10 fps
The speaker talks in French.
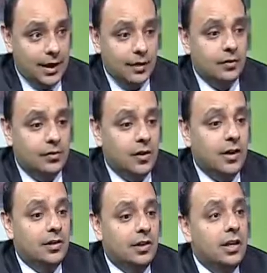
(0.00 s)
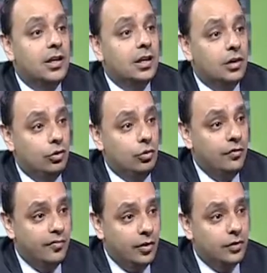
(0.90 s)
Mm. Et ça a été
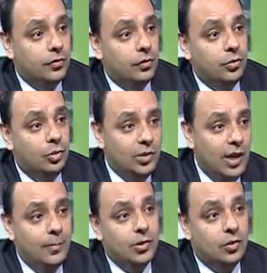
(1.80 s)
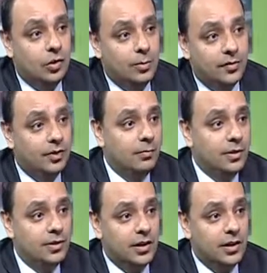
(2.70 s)
une force redoutable dans le bassin